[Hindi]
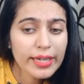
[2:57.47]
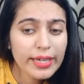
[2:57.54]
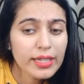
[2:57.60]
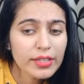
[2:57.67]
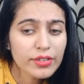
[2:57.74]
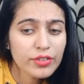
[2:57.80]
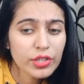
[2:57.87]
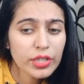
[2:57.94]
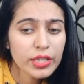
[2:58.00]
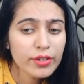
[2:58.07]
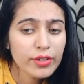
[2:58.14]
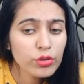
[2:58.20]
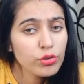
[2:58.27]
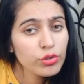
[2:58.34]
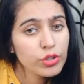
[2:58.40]
एन अगर थ्री
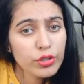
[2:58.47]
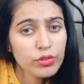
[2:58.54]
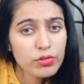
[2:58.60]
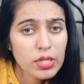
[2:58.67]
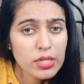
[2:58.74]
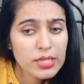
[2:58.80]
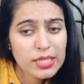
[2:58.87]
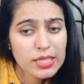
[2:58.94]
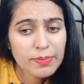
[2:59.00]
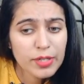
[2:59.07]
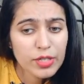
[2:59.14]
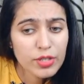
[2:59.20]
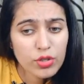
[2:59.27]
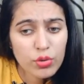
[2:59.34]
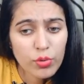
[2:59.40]
है तो थ्री टू जो सिक्स
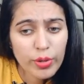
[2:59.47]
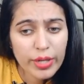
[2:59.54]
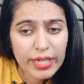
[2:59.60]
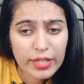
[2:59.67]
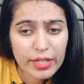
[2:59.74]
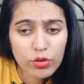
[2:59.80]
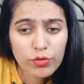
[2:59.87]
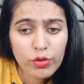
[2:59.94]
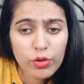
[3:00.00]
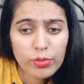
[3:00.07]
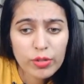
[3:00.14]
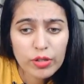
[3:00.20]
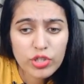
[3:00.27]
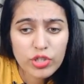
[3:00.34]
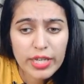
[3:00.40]
प्लस टू एट तो
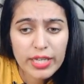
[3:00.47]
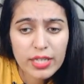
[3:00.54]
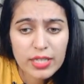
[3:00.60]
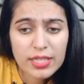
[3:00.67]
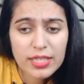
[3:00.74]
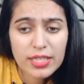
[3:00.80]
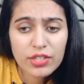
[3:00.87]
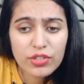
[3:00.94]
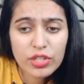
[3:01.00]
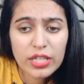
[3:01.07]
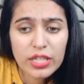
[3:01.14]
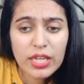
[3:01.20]
फॉर्मूला हो जाएगा सी थ्री